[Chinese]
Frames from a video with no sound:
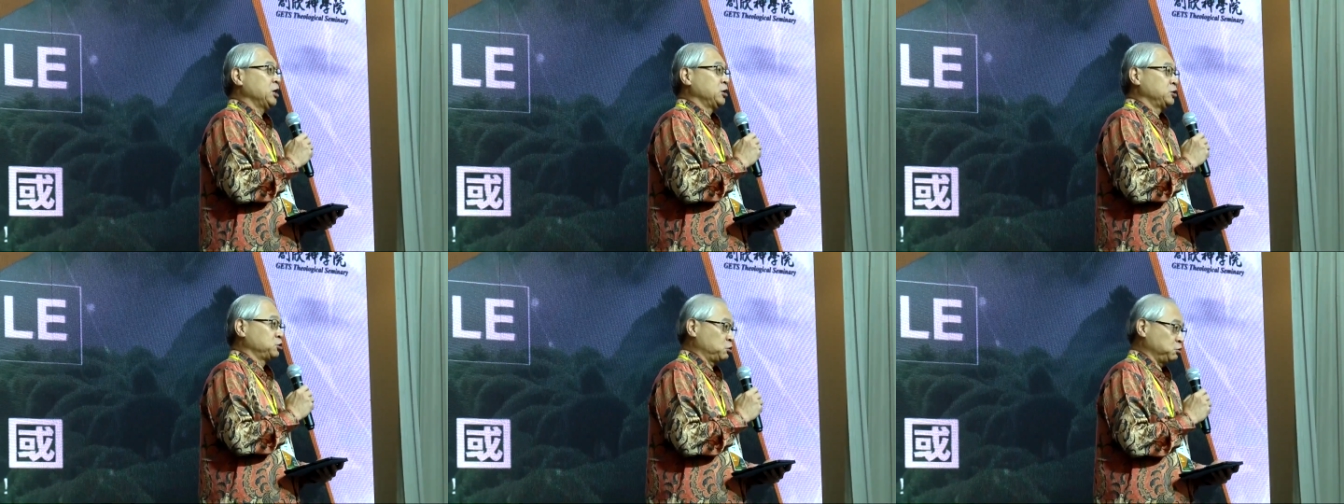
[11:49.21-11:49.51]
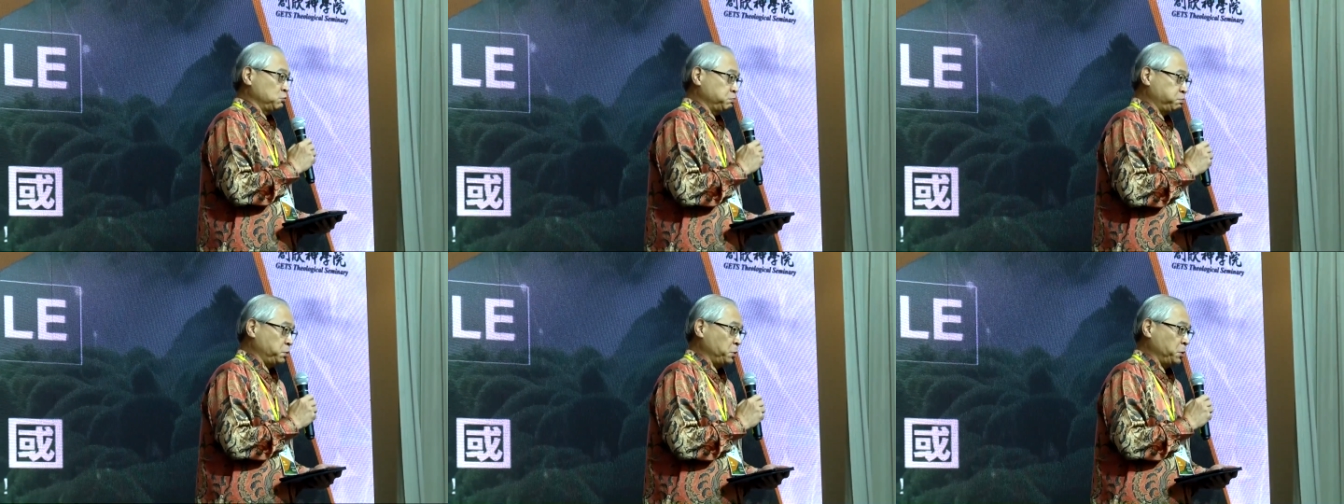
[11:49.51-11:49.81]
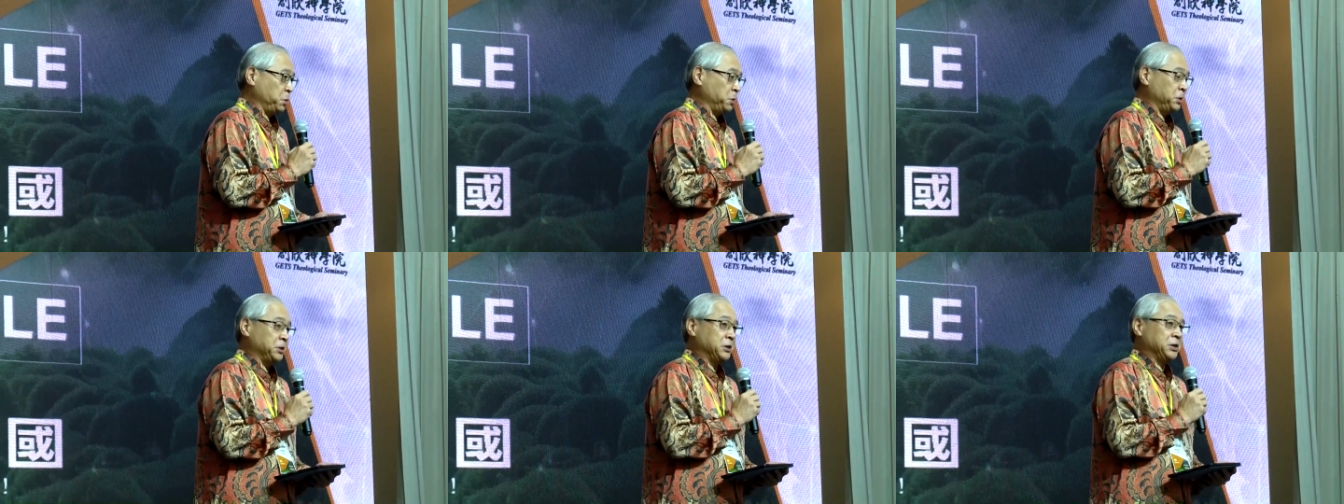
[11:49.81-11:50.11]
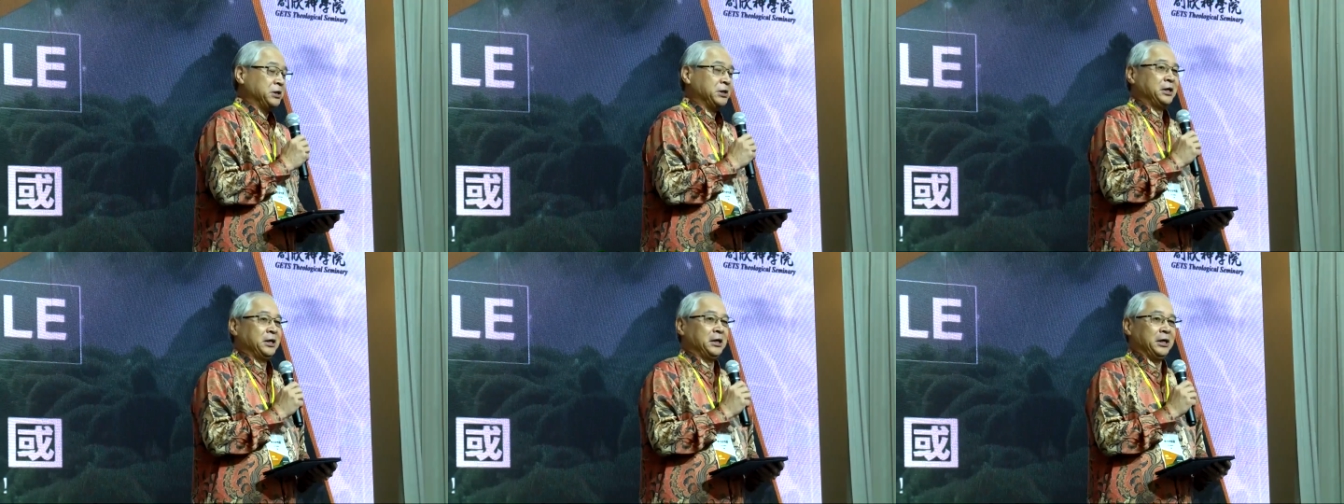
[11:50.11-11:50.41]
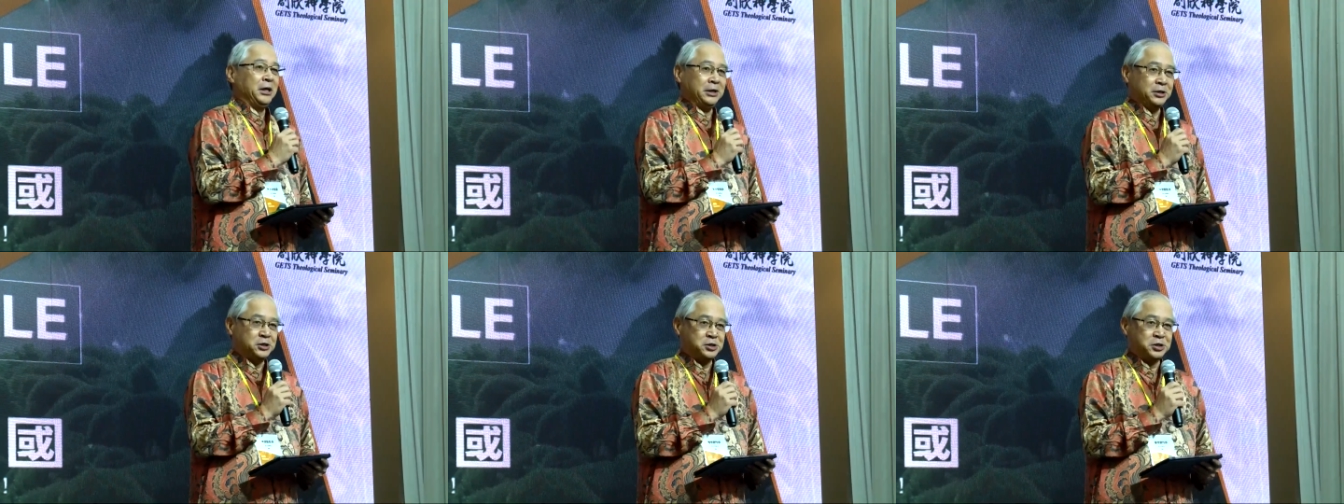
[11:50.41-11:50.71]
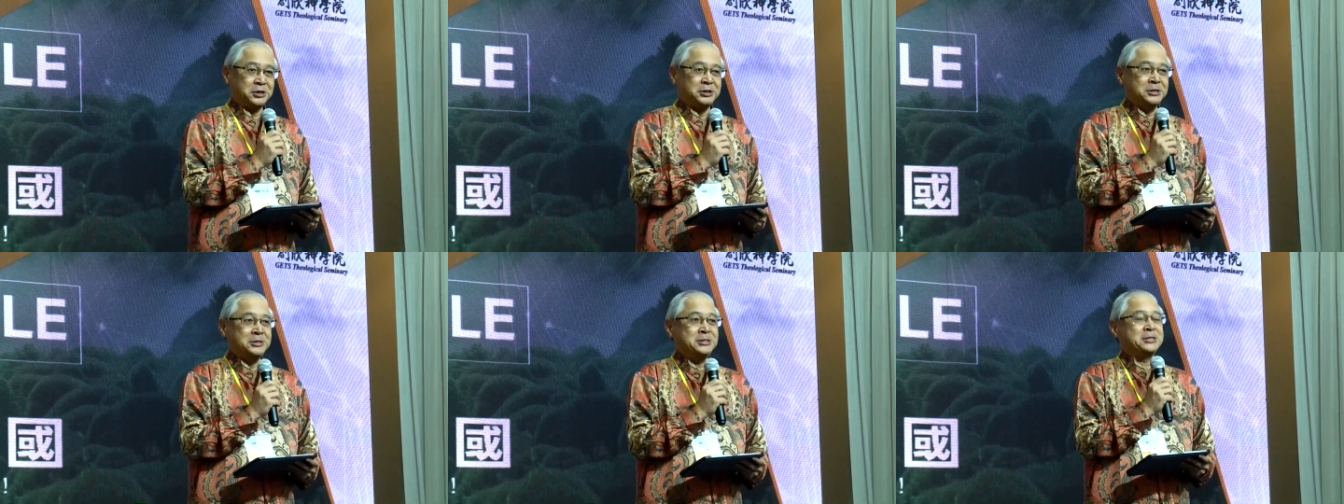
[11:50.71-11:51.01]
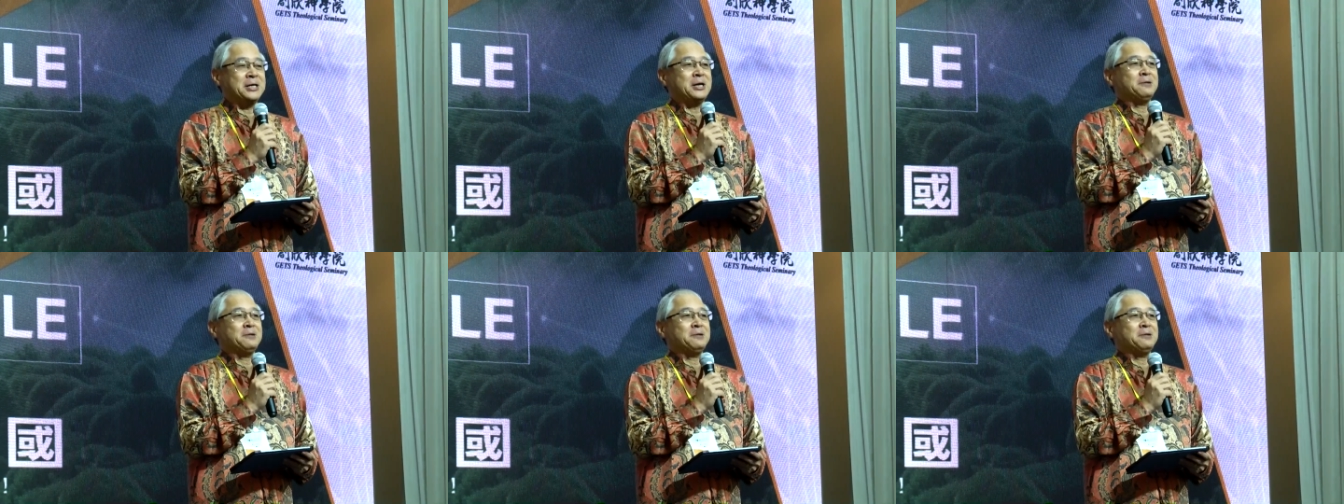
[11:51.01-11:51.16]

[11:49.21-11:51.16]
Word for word: 突破和成长。